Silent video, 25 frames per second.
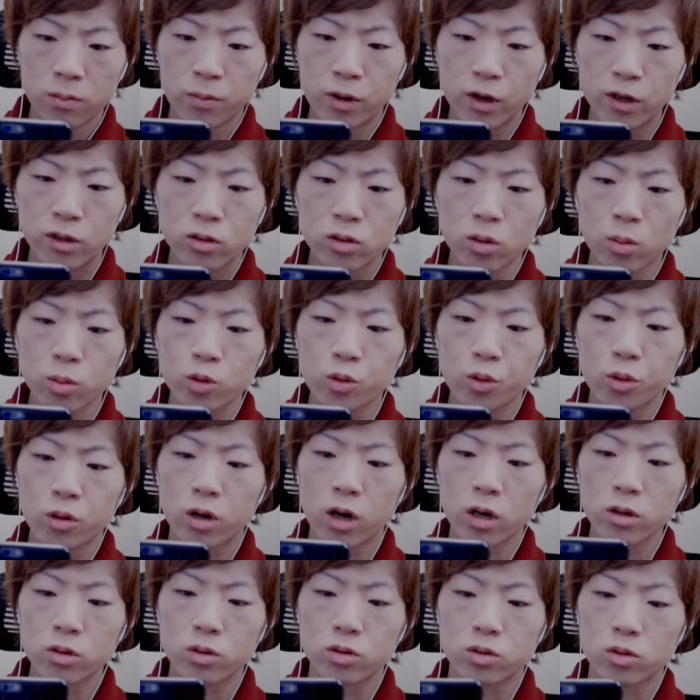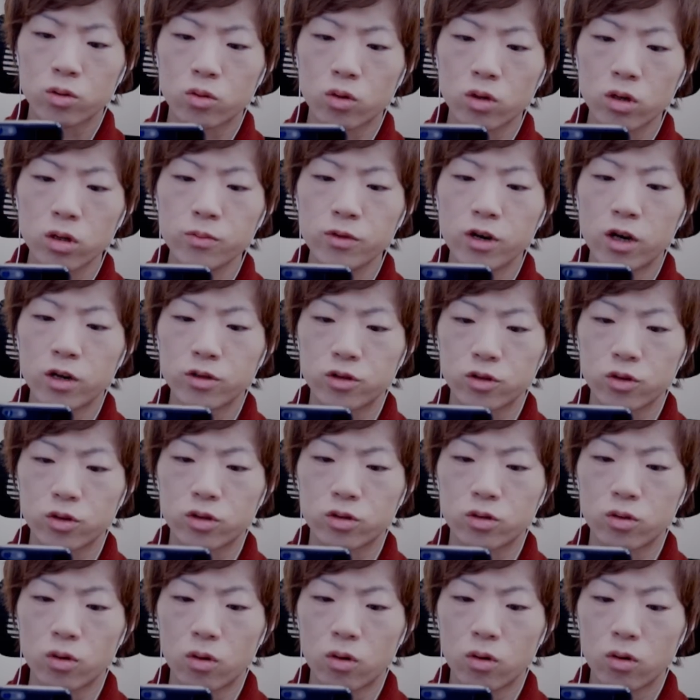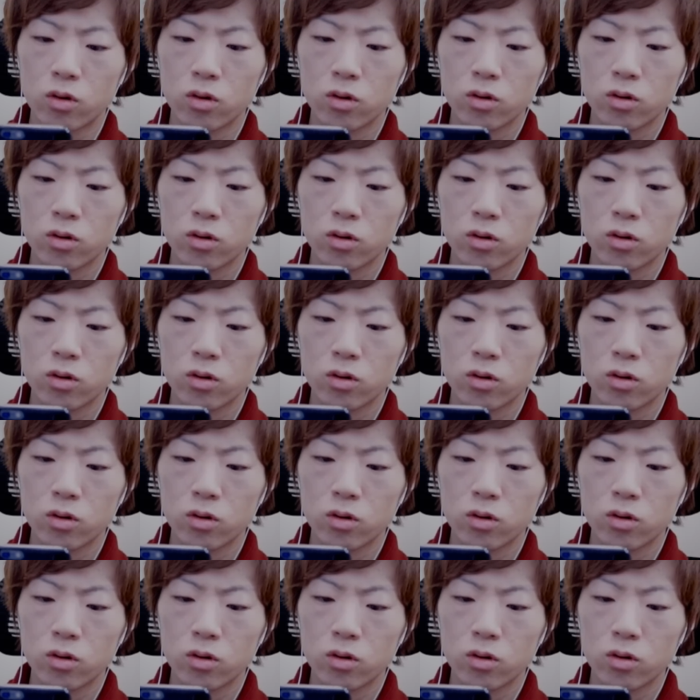えペットボトルをカットするこれ意味あるでしょきっと